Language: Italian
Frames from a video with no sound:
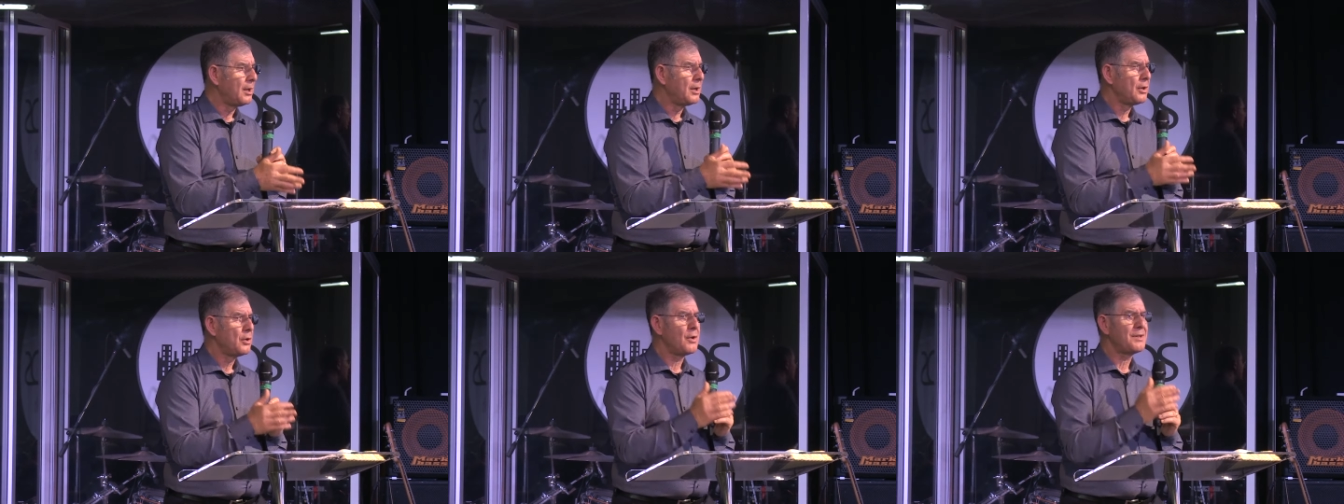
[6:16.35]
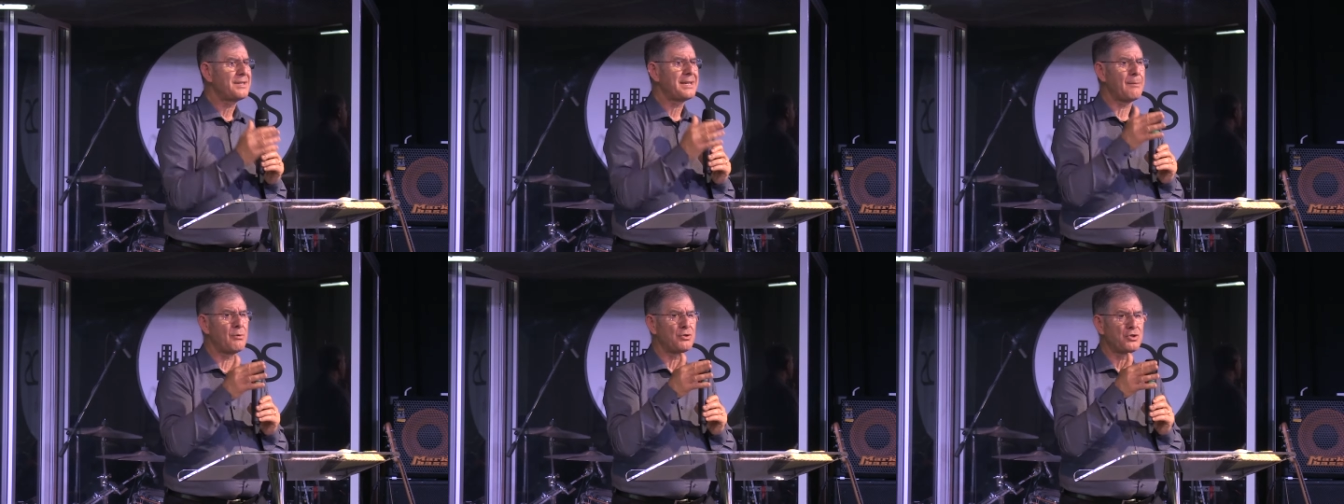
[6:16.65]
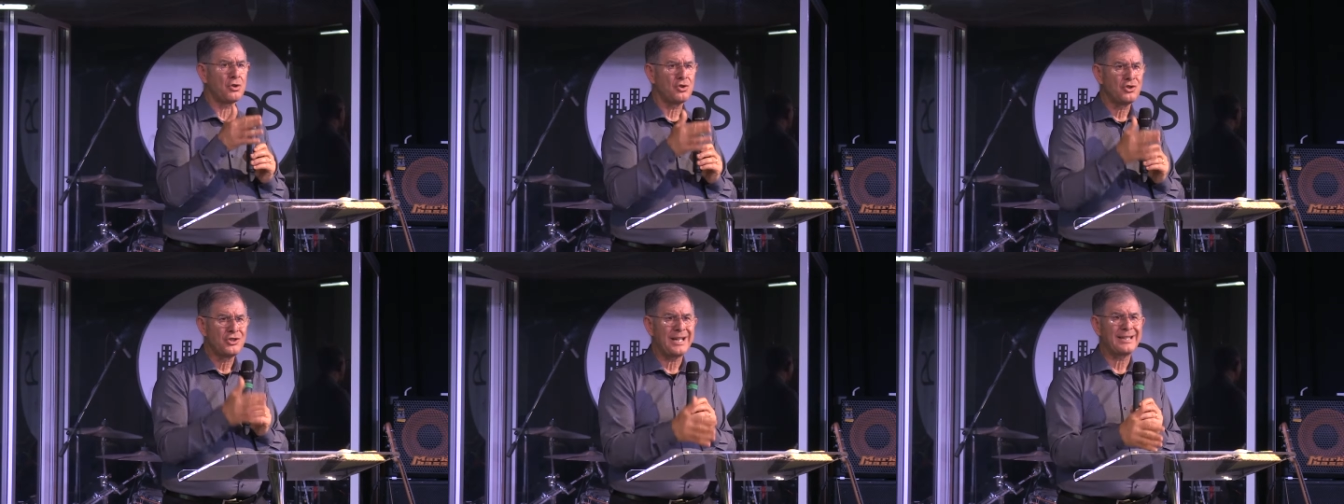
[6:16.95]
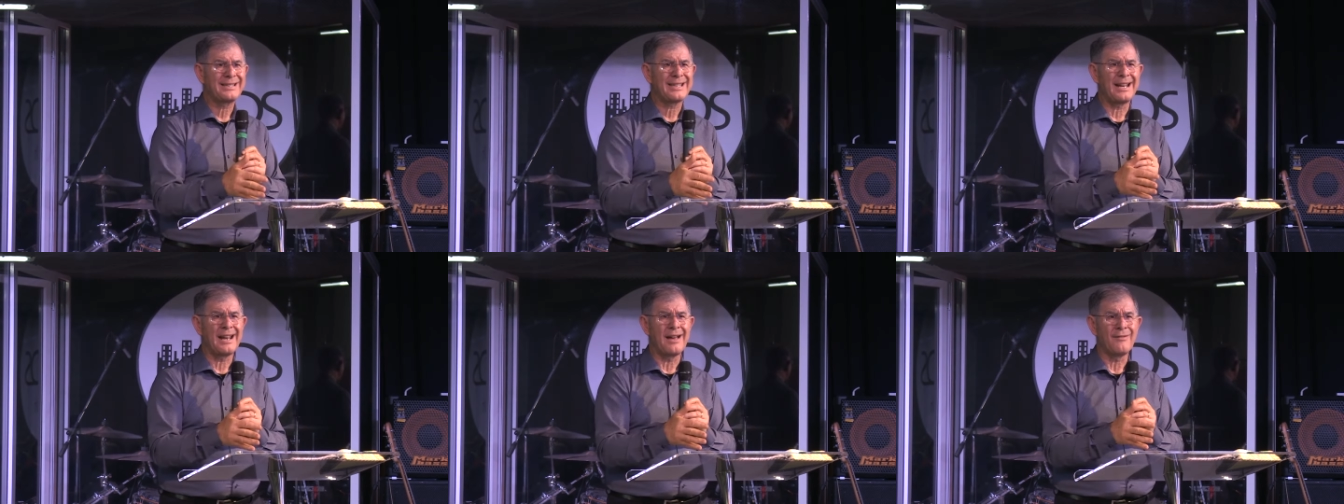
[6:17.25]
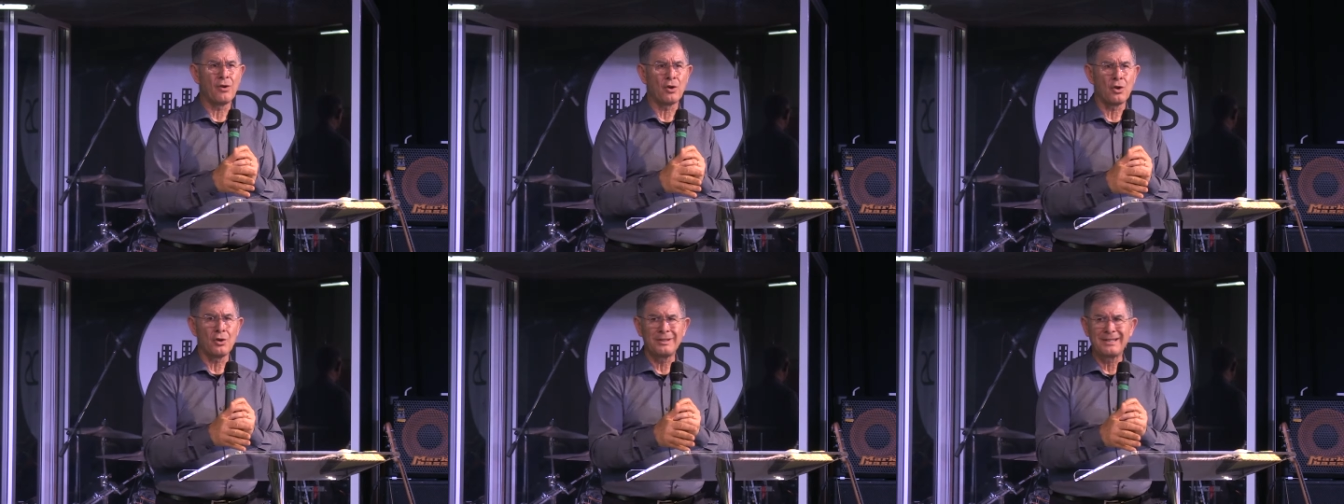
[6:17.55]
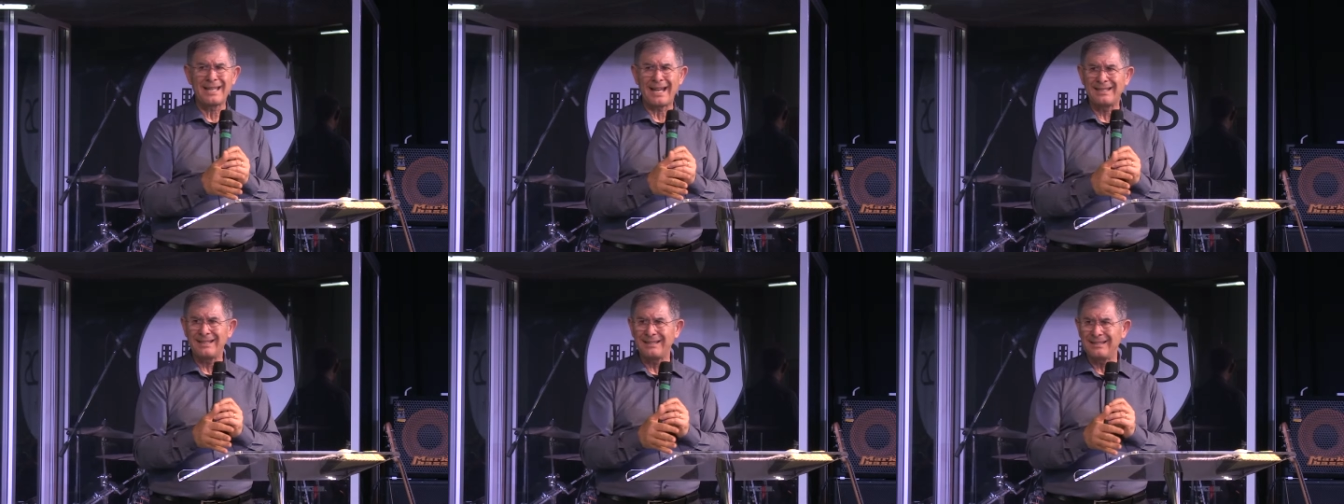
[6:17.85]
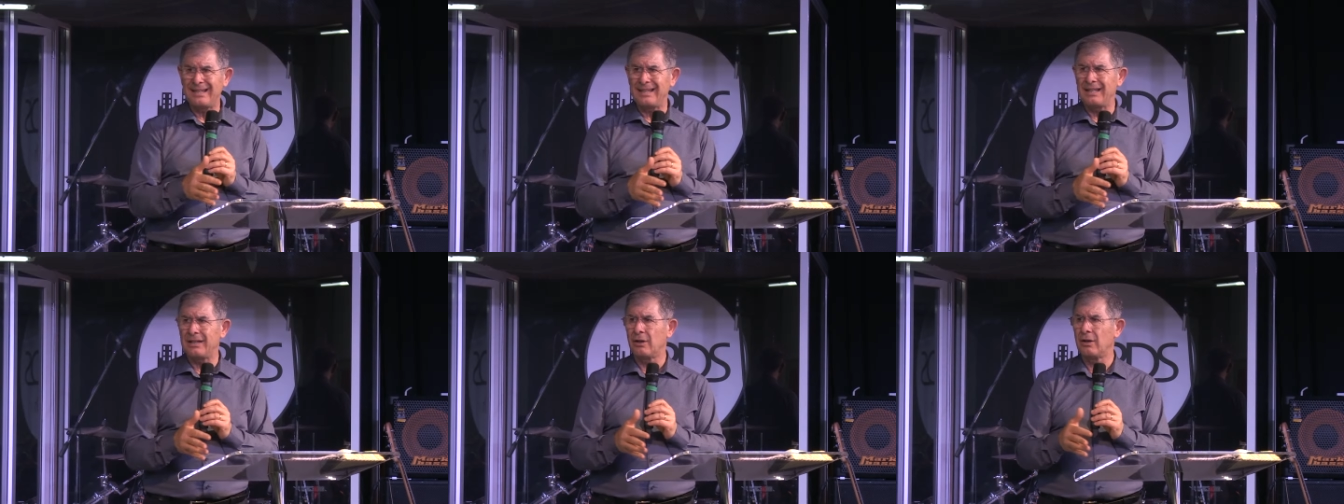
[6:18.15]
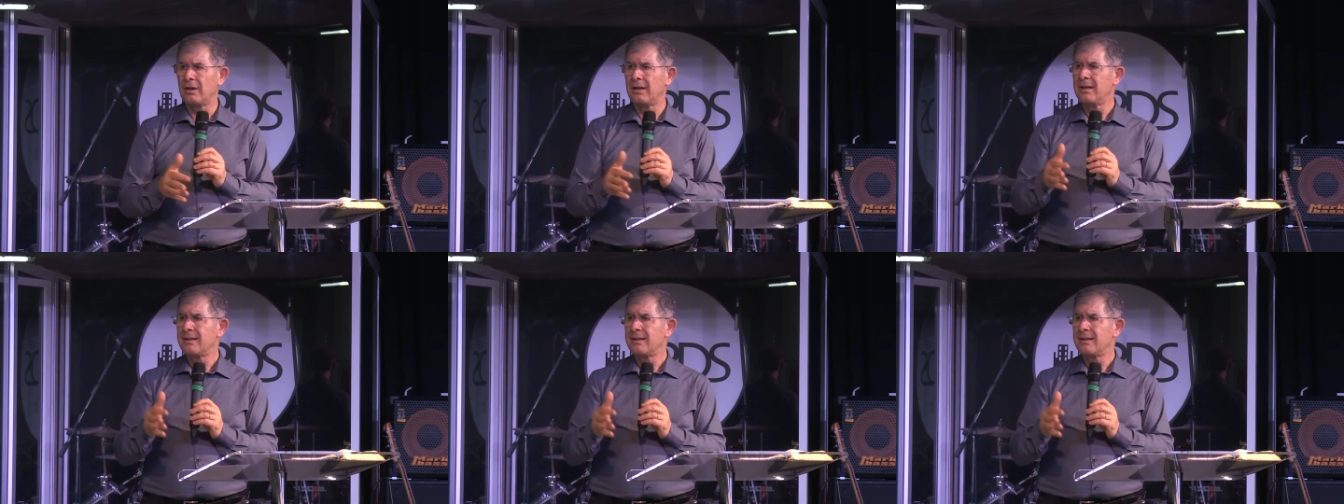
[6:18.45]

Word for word: noi siamo soggetti alla volontà di Dio,